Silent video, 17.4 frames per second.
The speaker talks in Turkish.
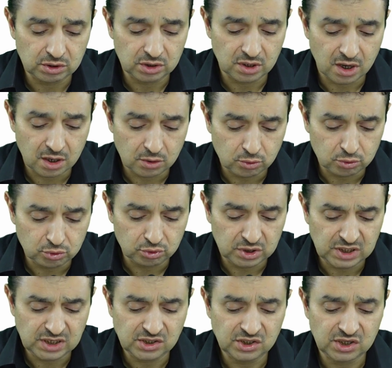
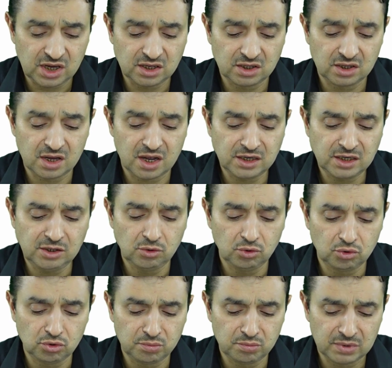tağuti şeytani
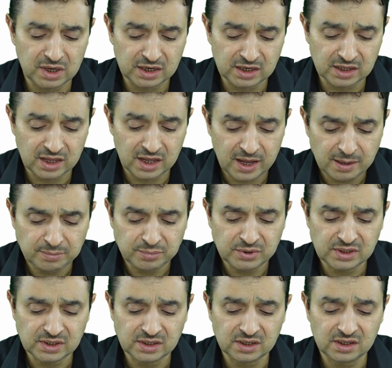hükümlerin
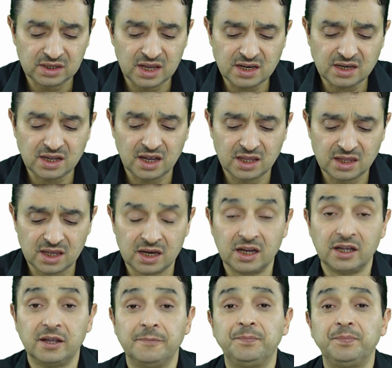hepsini terk
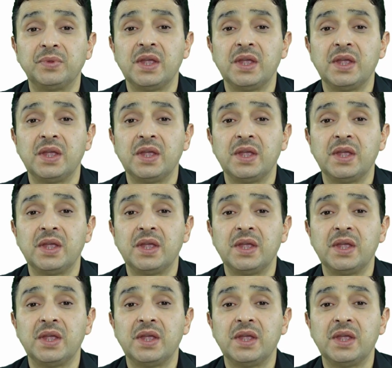ederek